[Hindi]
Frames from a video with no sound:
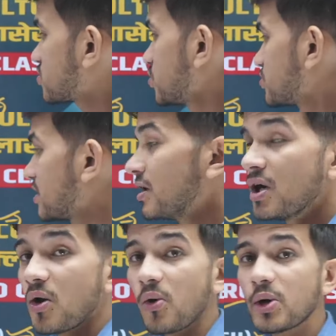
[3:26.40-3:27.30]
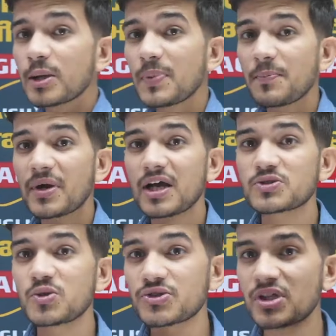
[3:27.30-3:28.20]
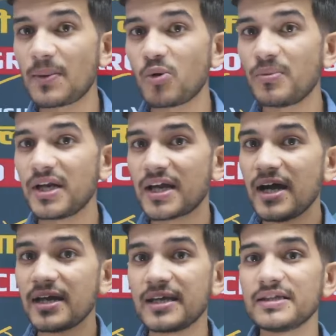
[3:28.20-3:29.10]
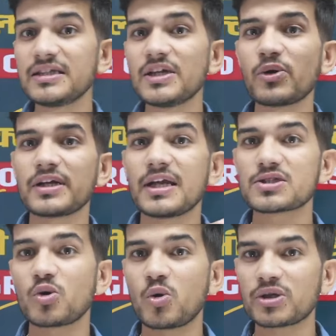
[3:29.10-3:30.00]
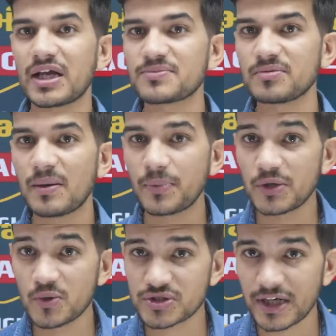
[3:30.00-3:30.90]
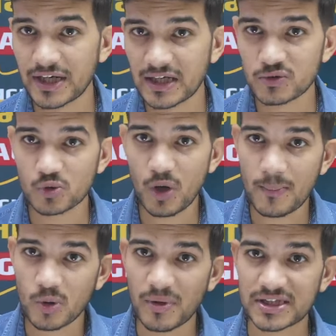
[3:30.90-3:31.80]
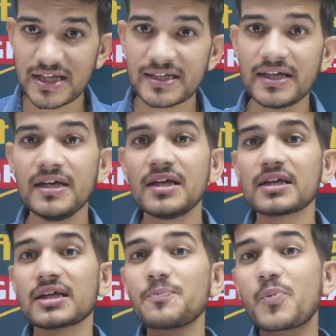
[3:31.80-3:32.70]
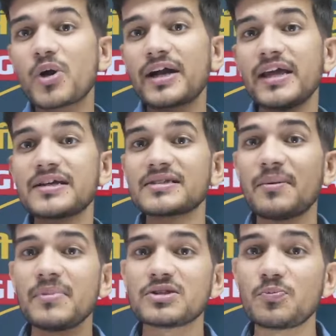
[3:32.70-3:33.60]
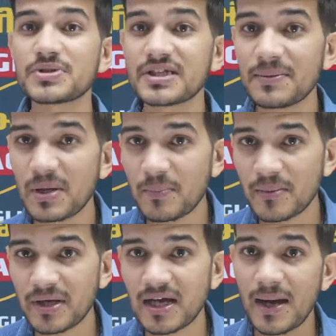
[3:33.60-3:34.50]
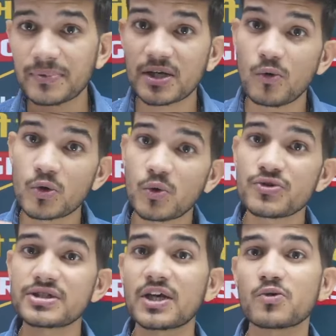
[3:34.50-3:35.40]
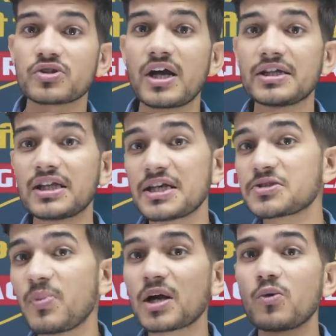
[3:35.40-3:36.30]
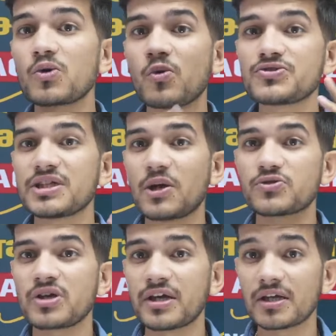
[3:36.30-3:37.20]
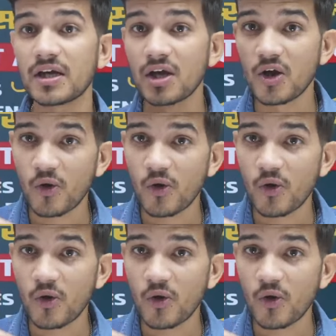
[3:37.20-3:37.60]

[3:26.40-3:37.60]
सॉल्यूशन ओल्ड पेपर का सॉल्यूशन आपको मिलेगा हिंदी और इंग्लिश दोनों टर्म्स में अपन यूज करेंगे उसको आपको बताएंगे कि पुराने एग्जाम में जो पिछले पेपर में है आपके कौन कौन से क्वेश्चन आए थे इस बार कौन कौन से क्वेश्चन आएंगे